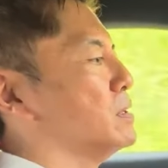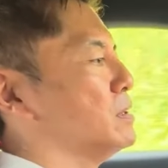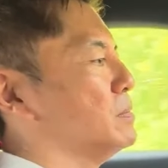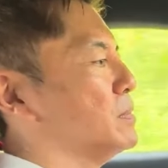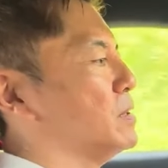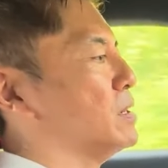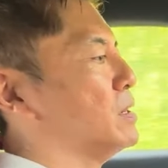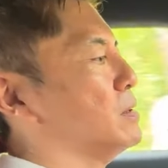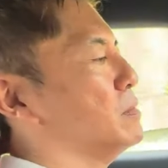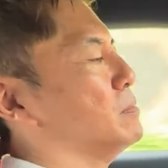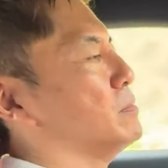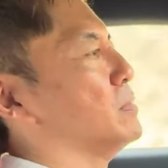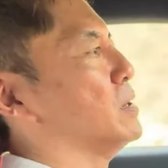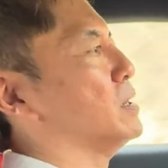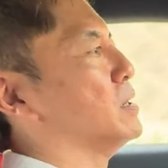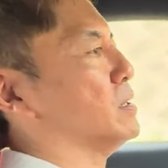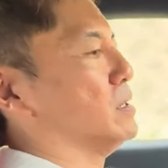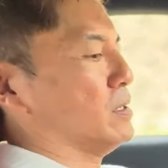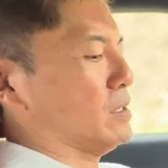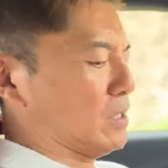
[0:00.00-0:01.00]
今、
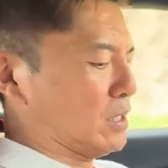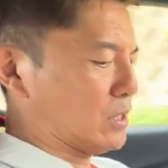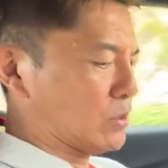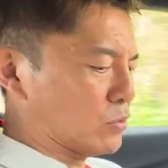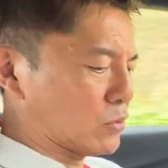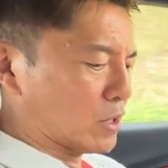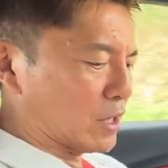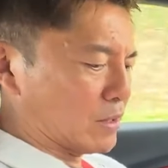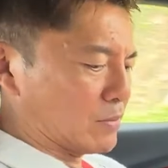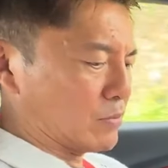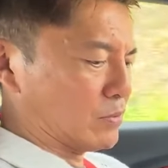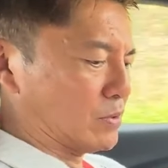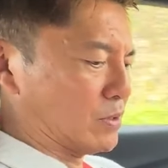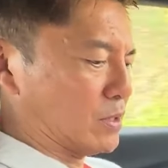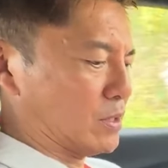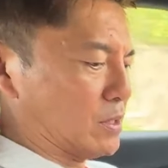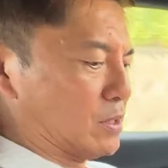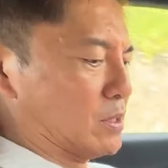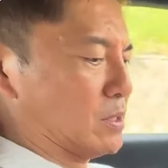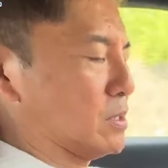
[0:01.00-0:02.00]
まあ、e ドライブ
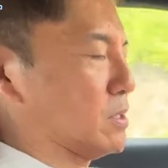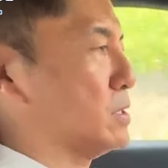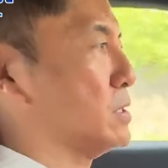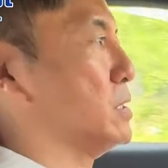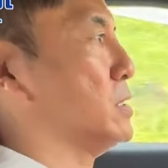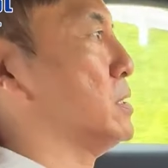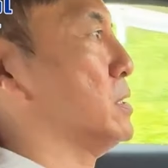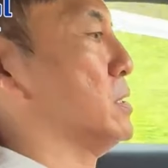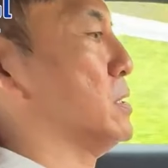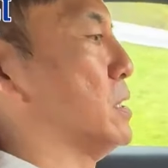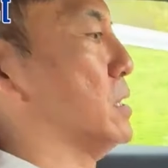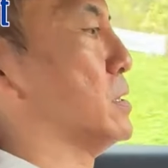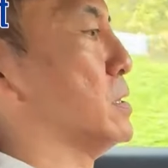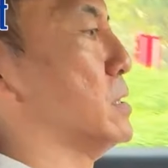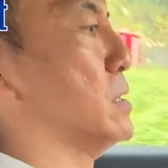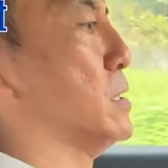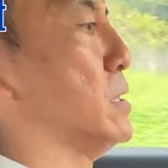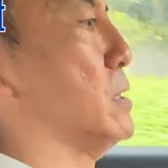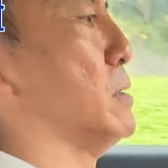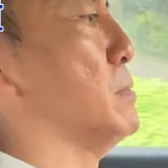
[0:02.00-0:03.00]
に
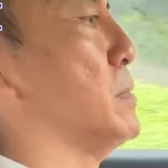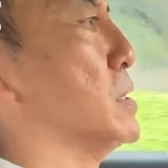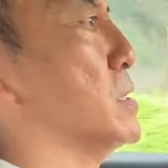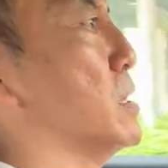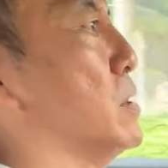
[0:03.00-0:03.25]
なってま